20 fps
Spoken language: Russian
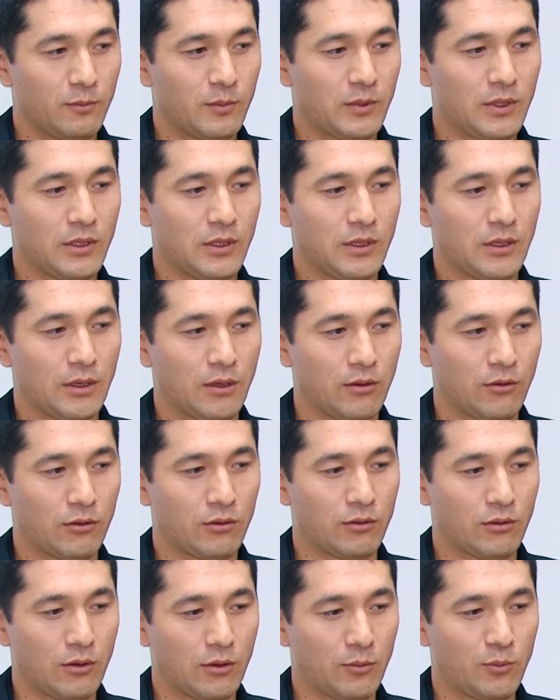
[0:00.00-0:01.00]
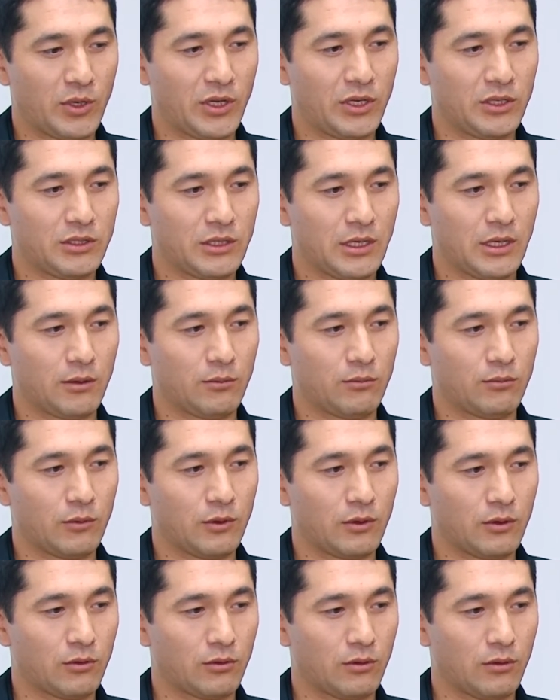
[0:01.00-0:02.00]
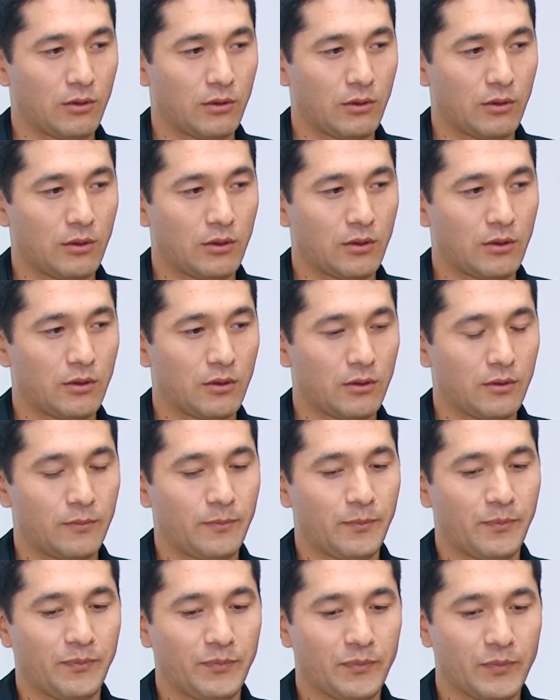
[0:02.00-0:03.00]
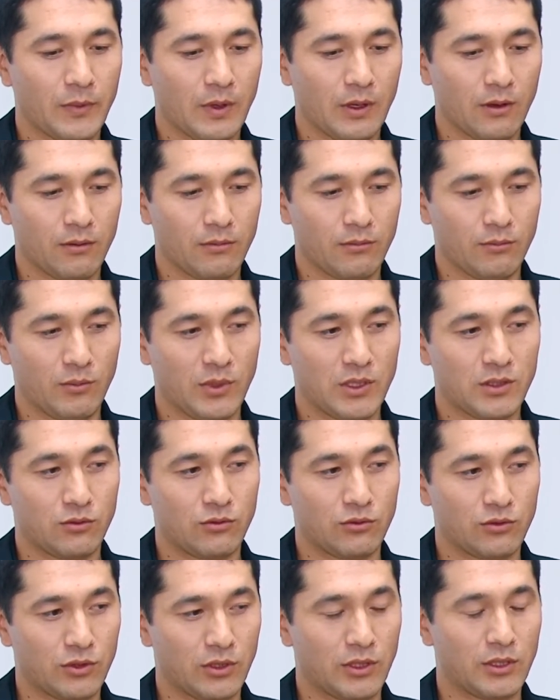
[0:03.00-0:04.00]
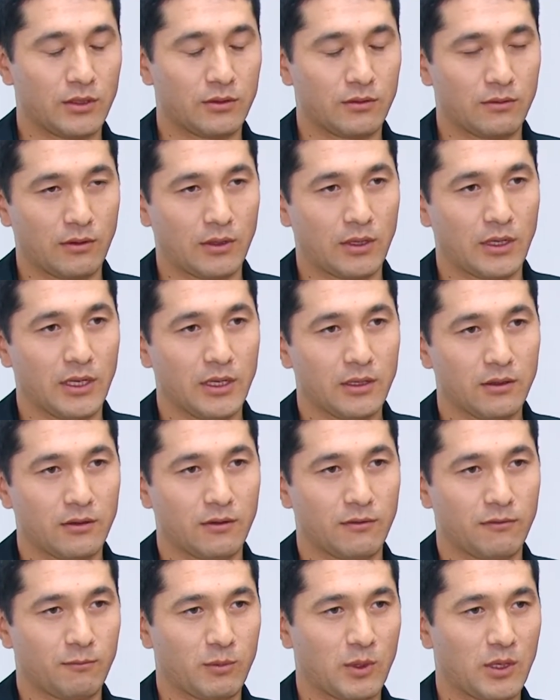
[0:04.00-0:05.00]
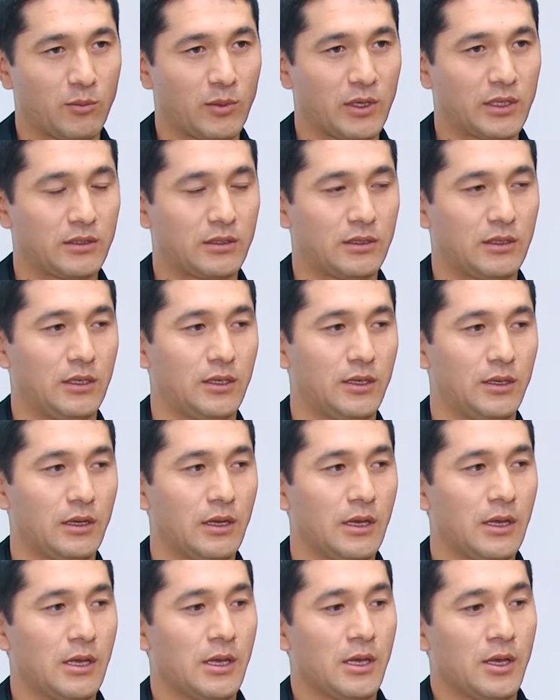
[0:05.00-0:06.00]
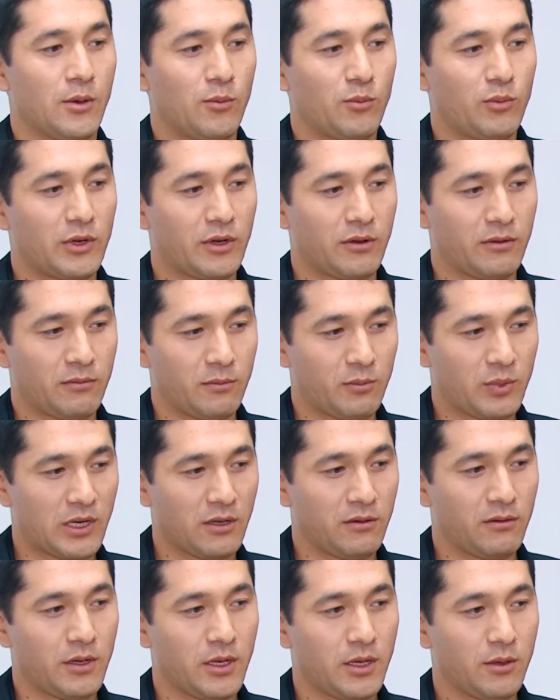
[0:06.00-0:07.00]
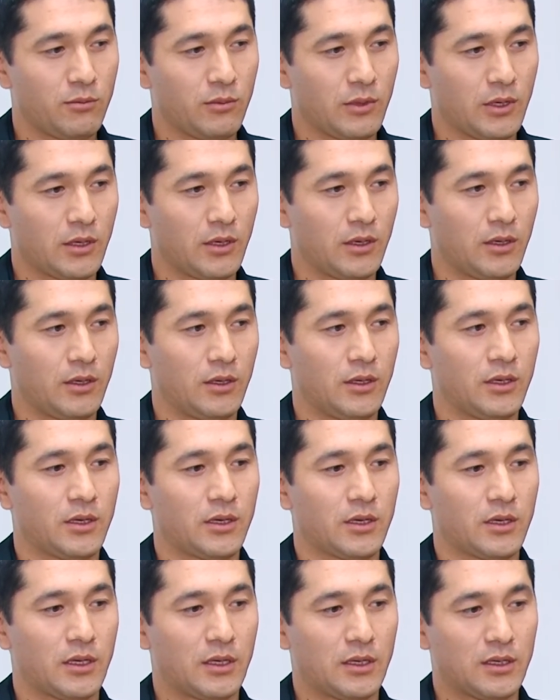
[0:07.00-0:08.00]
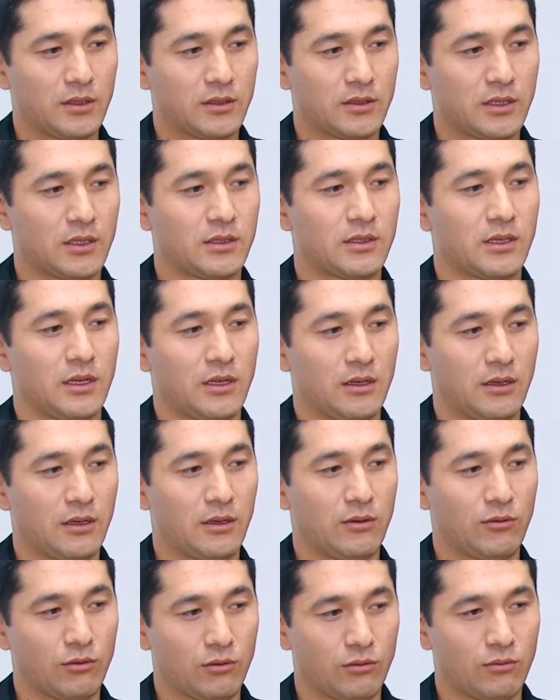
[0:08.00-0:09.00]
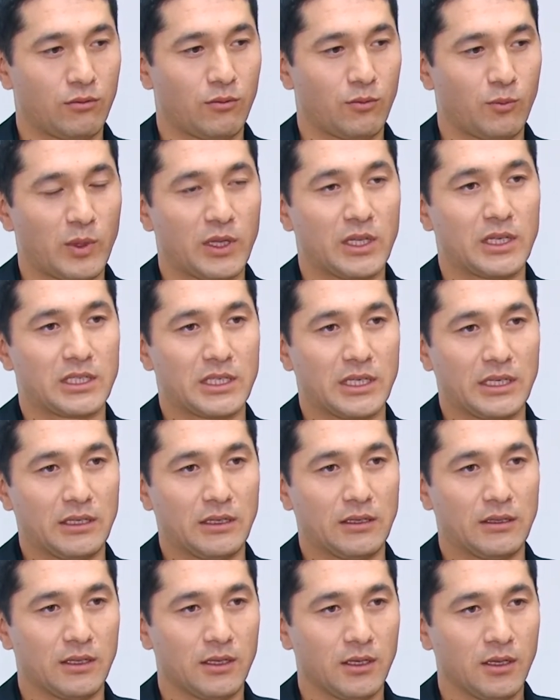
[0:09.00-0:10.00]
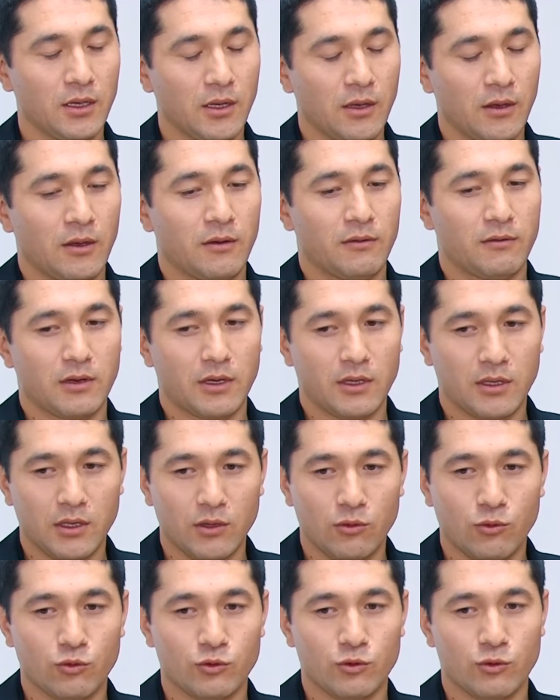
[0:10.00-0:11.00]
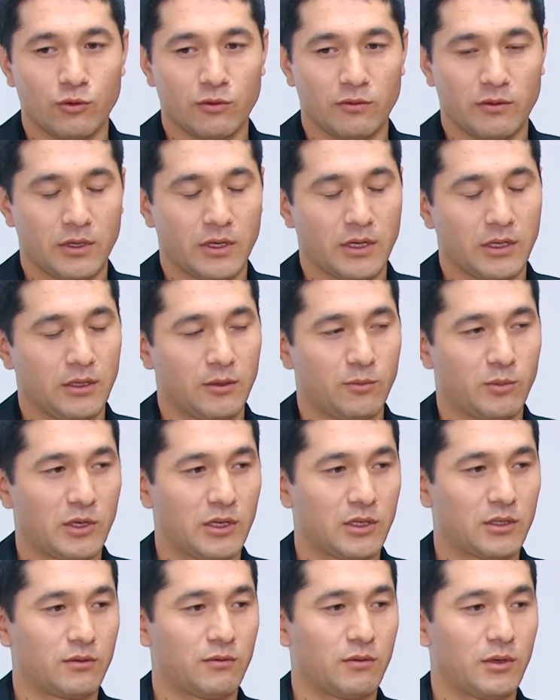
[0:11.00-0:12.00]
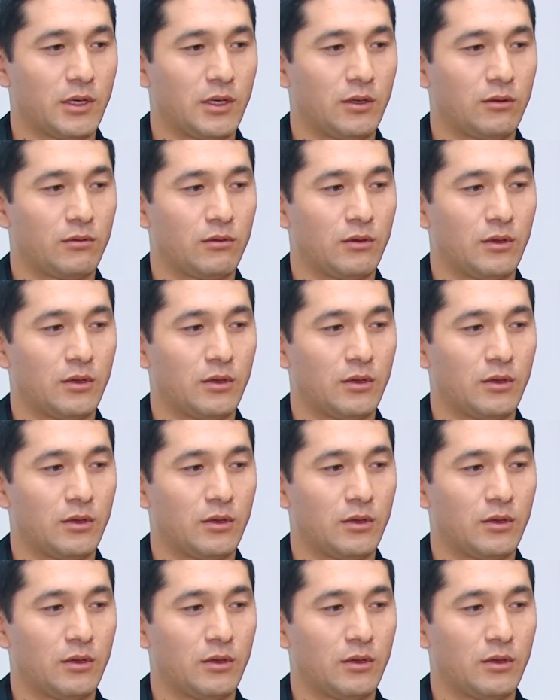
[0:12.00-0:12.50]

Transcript: мы э, вот приезжаем к месту жительства клиентов в пробации и проверяем их социальное положение, да, в каких условиях они проживают,